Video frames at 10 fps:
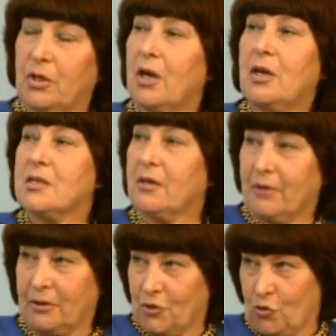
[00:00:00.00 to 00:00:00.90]

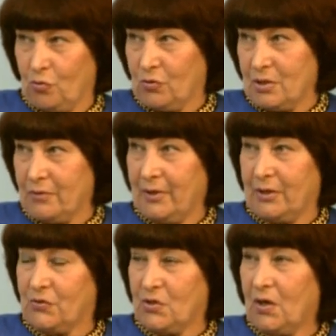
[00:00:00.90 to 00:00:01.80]
реализовалась, что
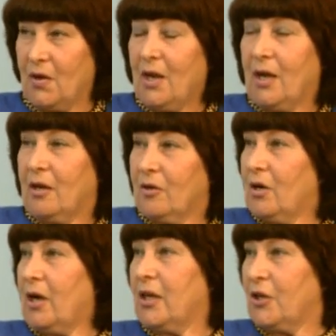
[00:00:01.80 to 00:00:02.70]
называется –
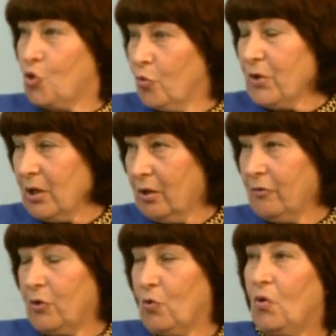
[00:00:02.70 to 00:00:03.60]
Э, а я о чем я
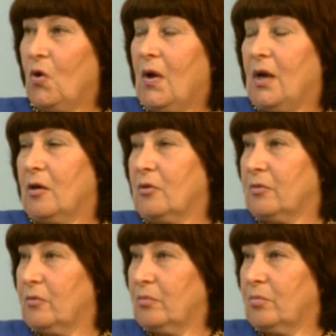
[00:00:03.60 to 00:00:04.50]
говорю?
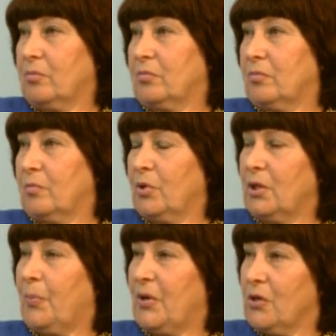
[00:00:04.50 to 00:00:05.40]
Э,
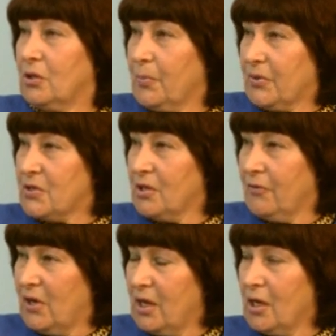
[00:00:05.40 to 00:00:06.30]
было принято
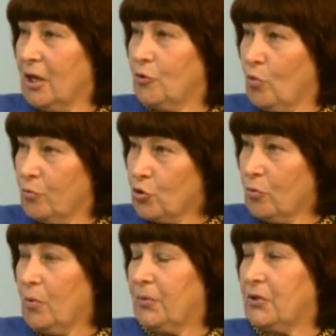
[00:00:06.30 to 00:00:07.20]
постановление о том,
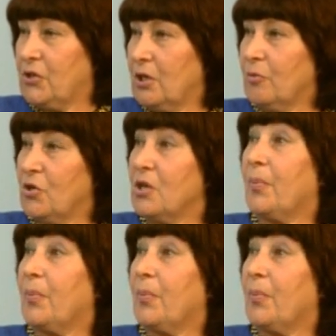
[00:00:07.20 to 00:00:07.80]
чтобы платили мы не